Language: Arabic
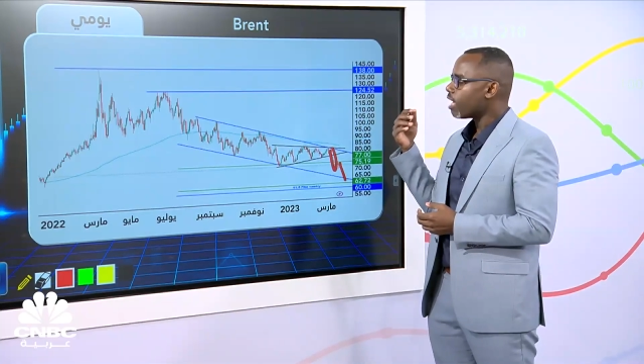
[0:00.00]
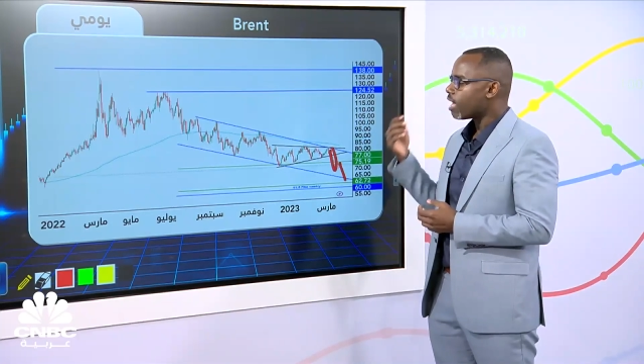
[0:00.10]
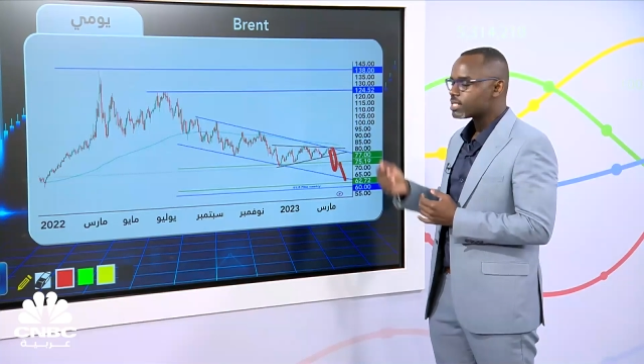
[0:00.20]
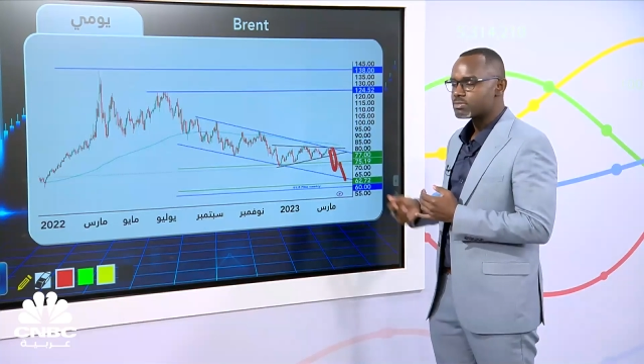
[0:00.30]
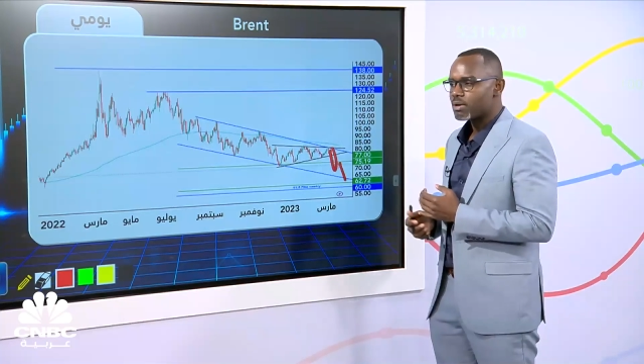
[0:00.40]

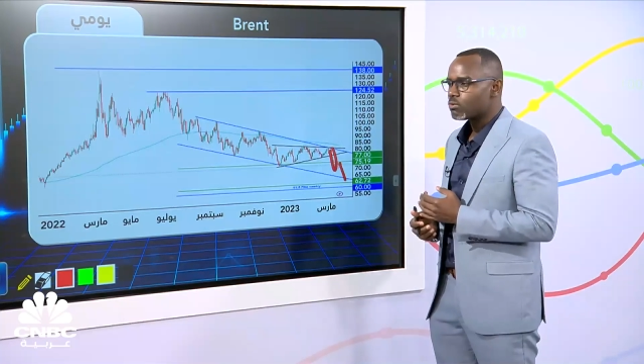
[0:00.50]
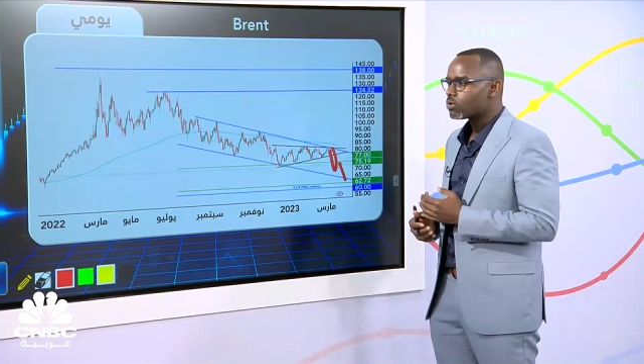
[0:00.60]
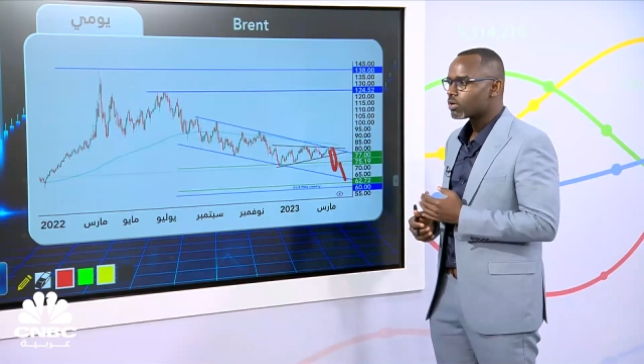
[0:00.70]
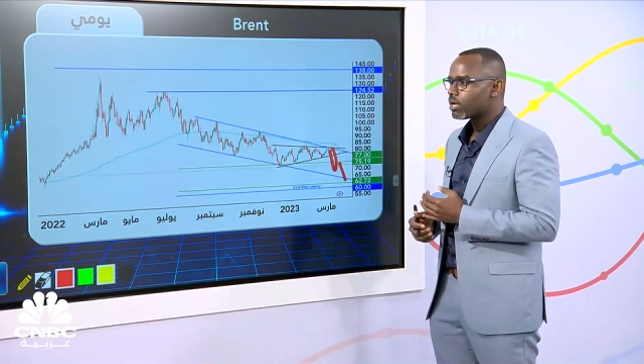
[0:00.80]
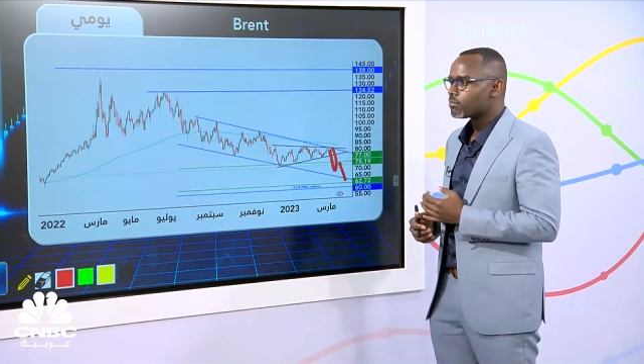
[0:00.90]
أسباب
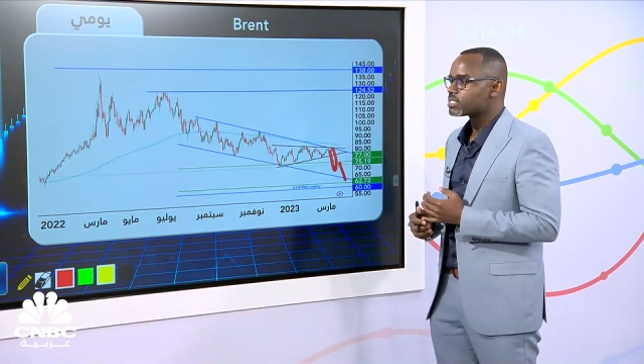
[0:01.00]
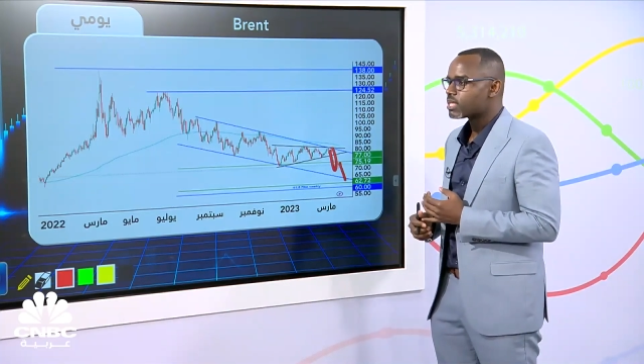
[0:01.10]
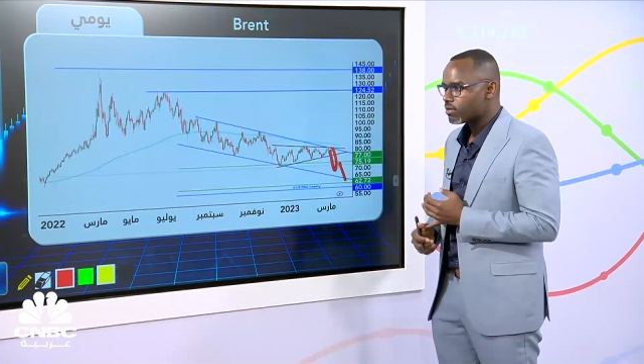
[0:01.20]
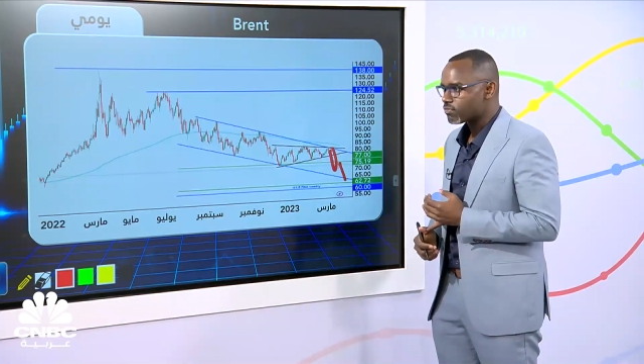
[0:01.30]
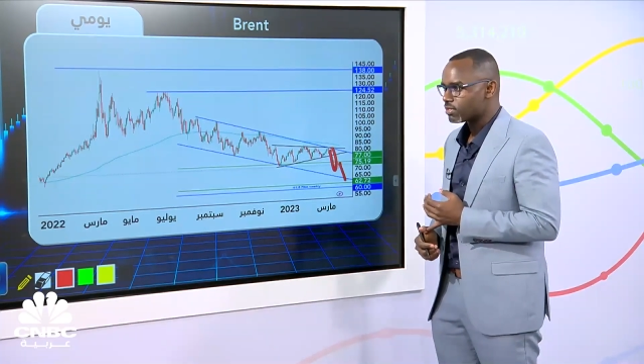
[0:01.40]
أخرى
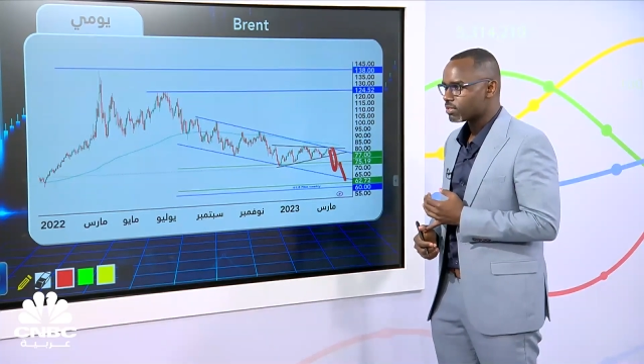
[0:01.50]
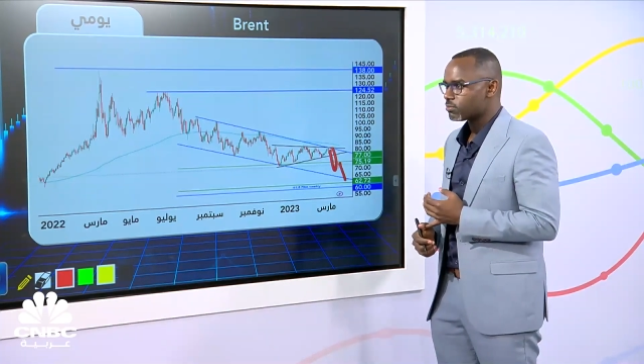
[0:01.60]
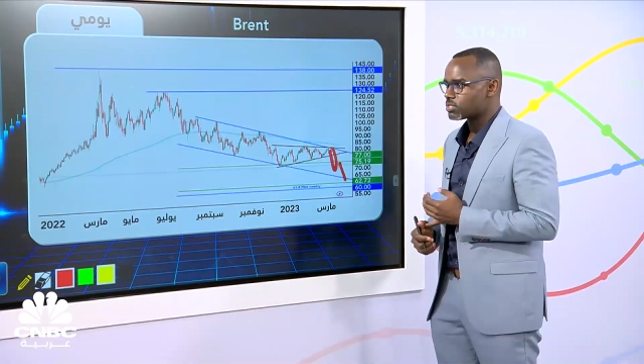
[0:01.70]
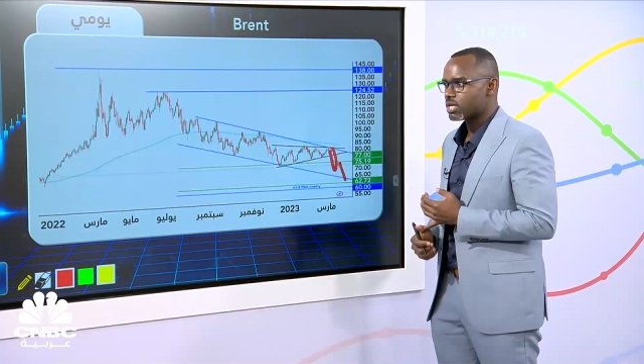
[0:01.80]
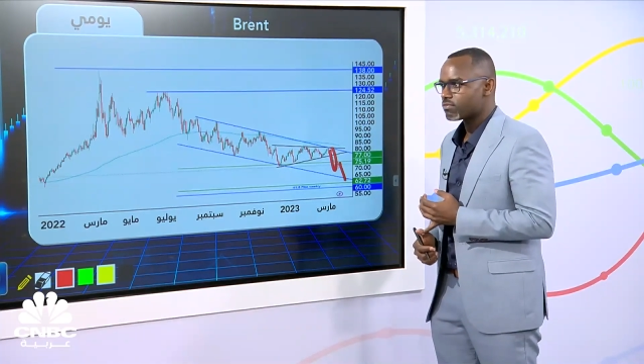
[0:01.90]
مصافي
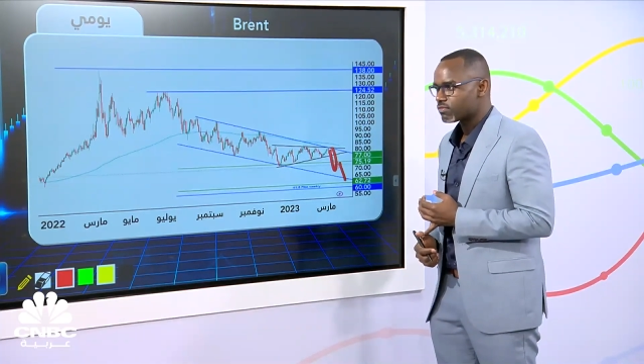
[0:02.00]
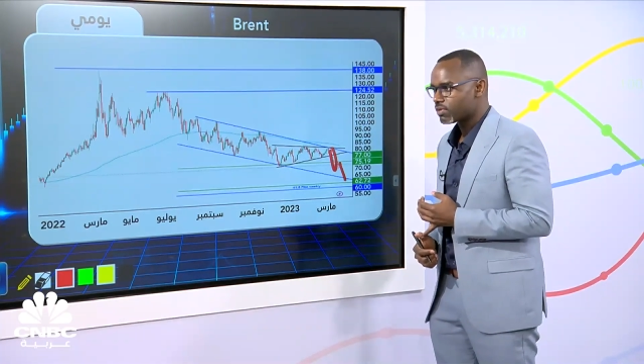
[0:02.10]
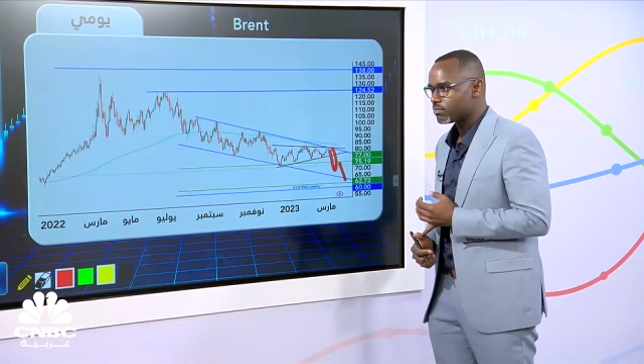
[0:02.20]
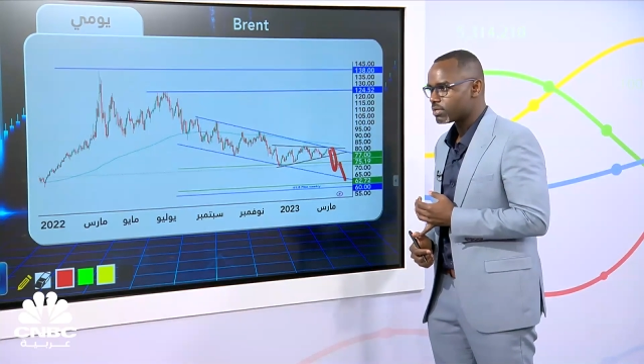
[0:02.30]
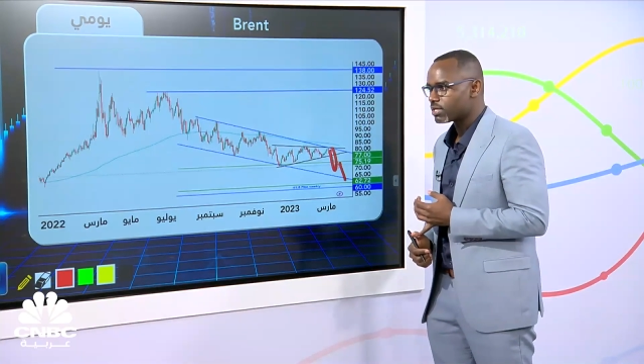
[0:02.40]
مصافي في
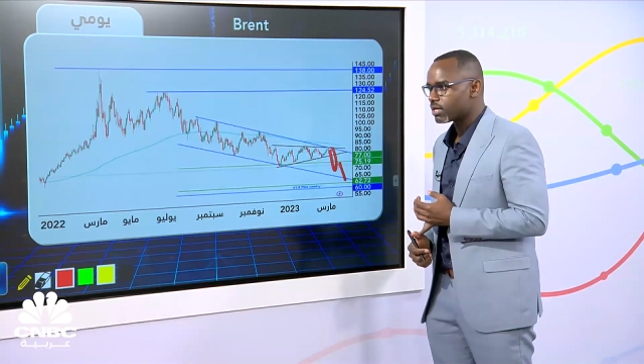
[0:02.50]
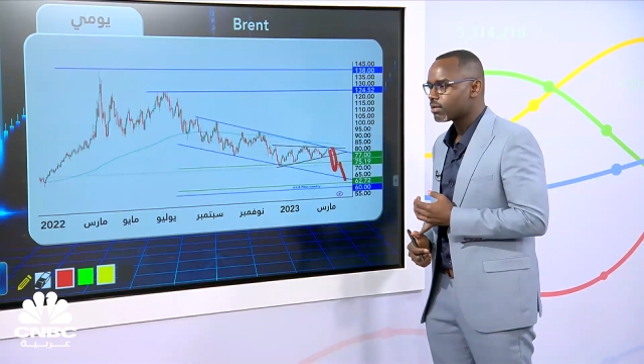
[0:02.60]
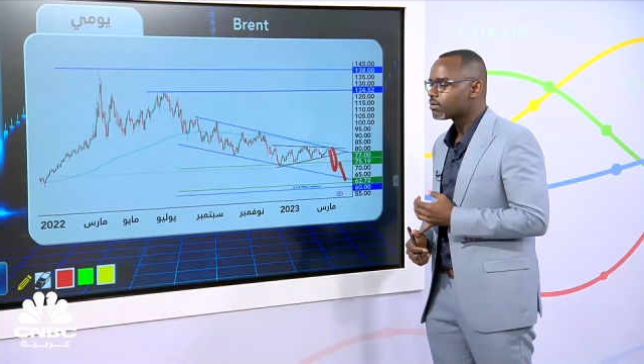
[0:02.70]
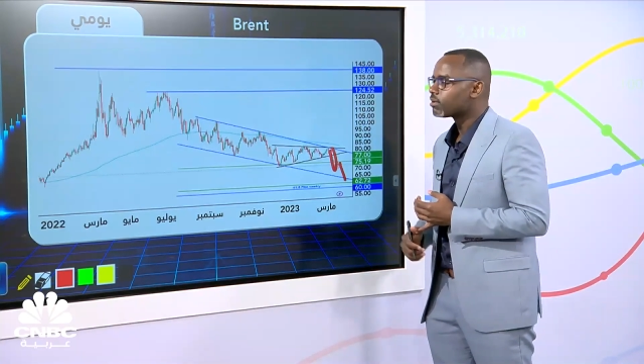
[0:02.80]
أمريكا